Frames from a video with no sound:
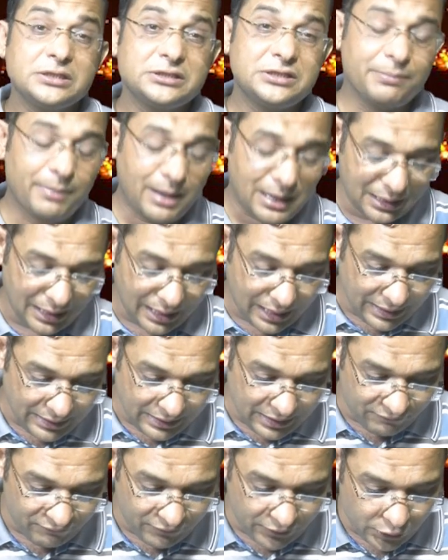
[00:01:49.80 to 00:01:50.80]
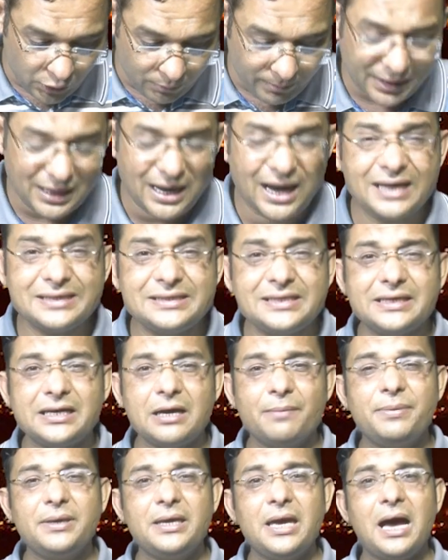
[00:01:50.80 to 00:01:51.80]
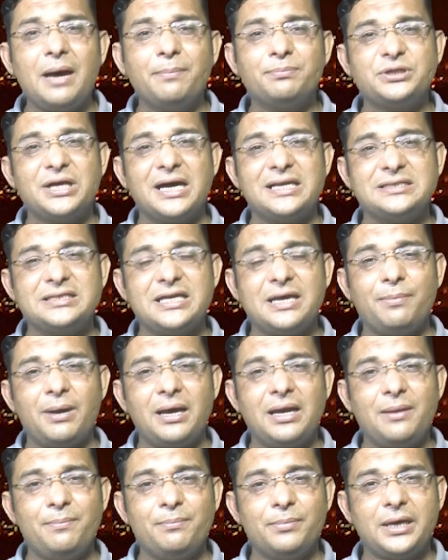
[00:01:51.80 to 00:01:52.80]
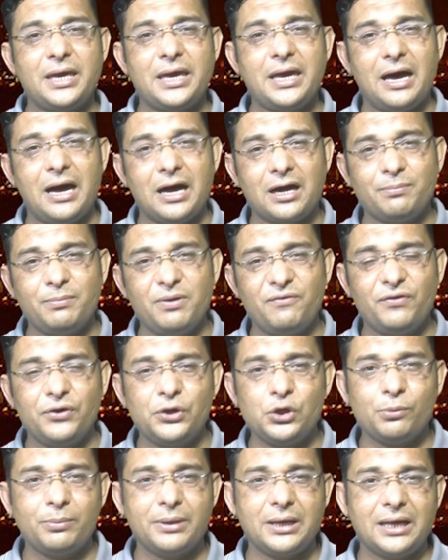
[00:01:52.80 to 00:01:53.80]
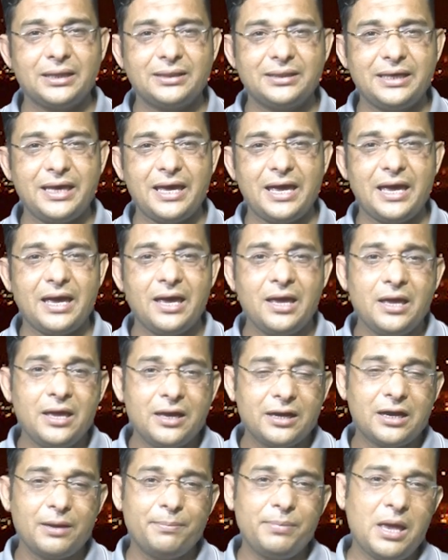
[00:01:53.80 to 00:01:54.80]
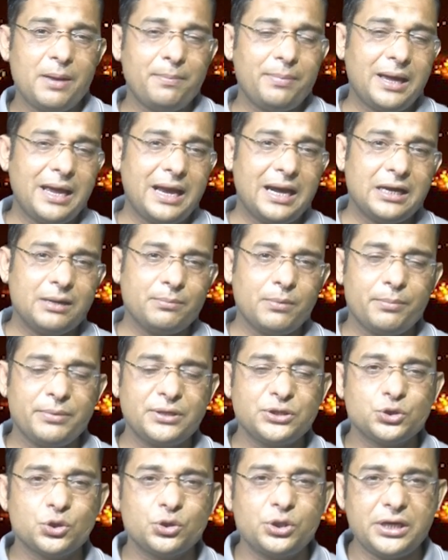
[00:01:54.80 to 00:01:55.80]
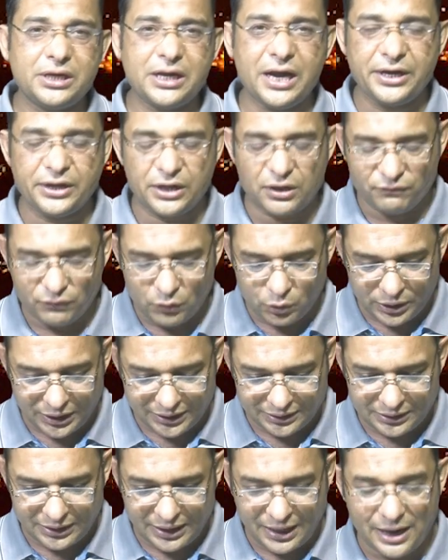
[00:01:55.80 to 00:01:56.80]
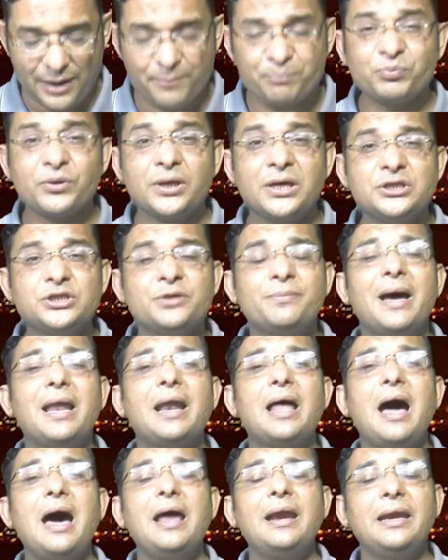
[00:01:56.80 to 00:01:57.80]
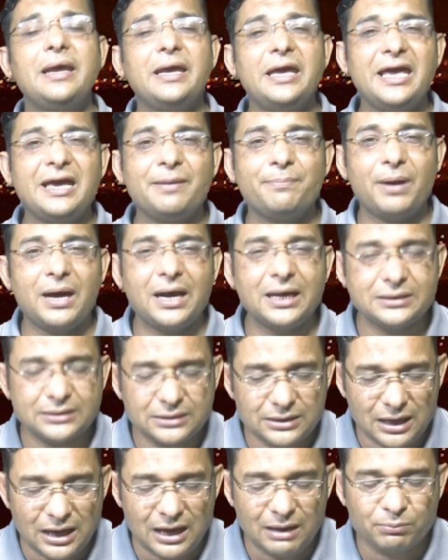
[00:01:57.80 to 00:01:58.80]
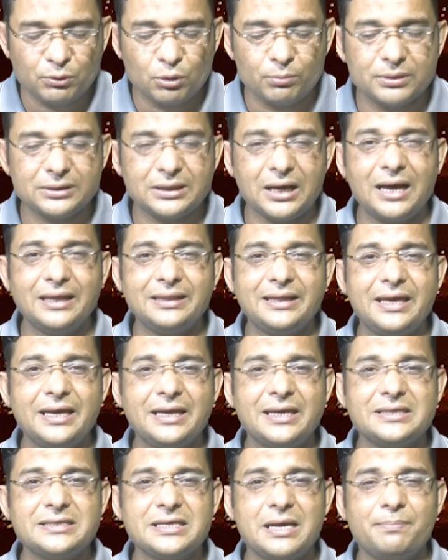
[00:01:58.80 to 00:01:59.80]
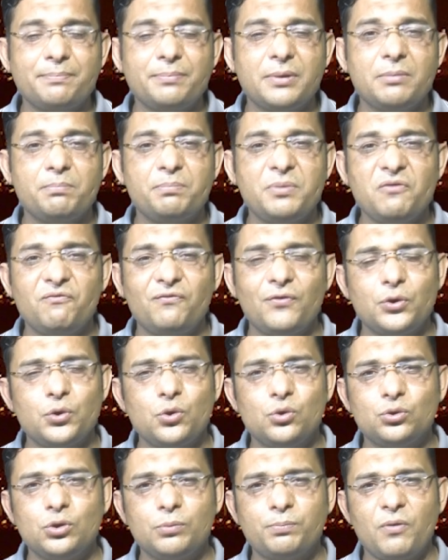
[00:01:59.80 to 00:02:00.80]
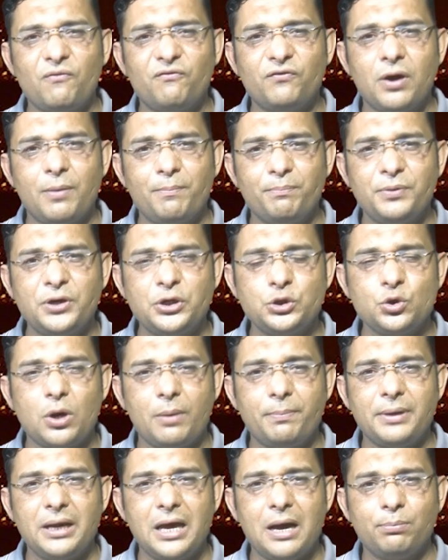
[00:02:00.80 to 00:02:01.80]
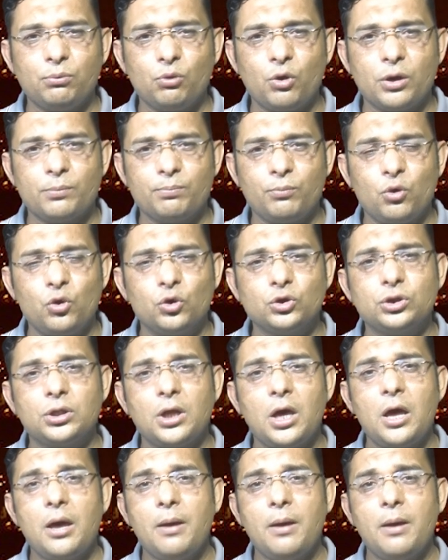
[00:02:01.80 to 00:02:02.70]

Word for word: जमाल खान ने वीडियो में कहा जी कभी आप जहानजेब आलम के हक में वीडियो बनाते हैं कभी आप एडम अमिन चौधरी का इंटरव्यू करते हैं जमाल खान एक बात आपको बता दें कि जब बी फोर यू ग्रुप ऑफ कंपनी जो अपने आप को एक बहुत